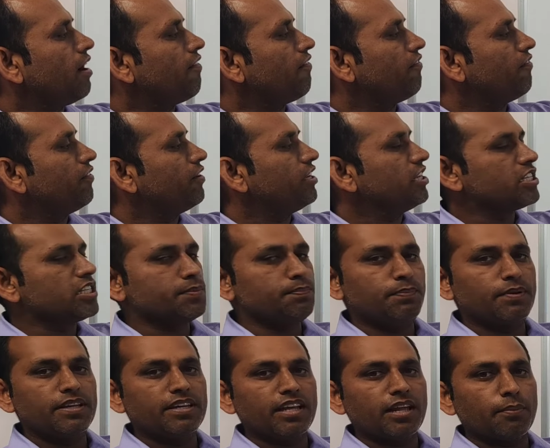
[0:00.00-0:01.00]
ऑफ
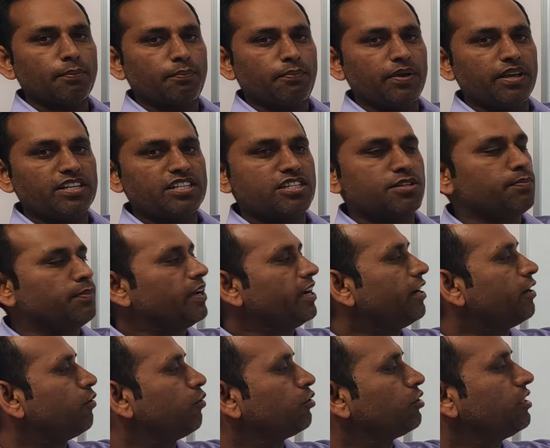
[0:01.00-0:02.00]
स्पिनर फिक्स
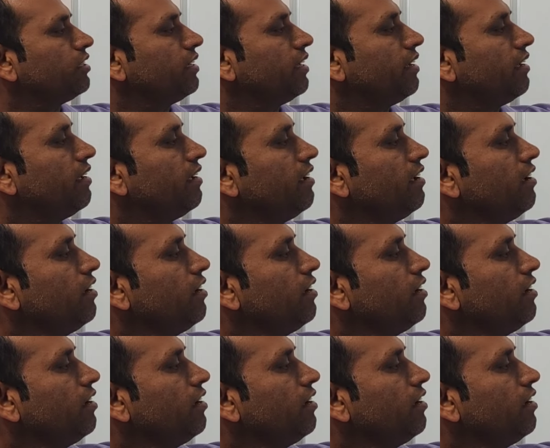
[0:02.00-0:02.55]
ब्लेड होती है